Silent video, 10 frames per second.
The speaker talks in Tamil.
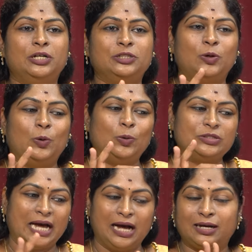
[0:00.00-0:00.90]
ஸோ
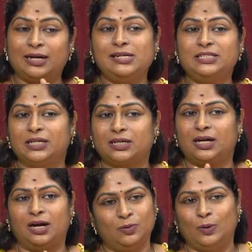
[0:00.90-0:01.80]
சாக்ரல்
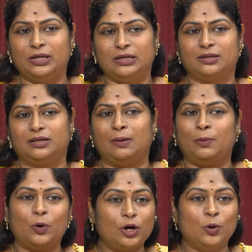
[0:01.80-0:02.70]
சக்ரான்னு ஒன்று இருக்குது நம்மளோட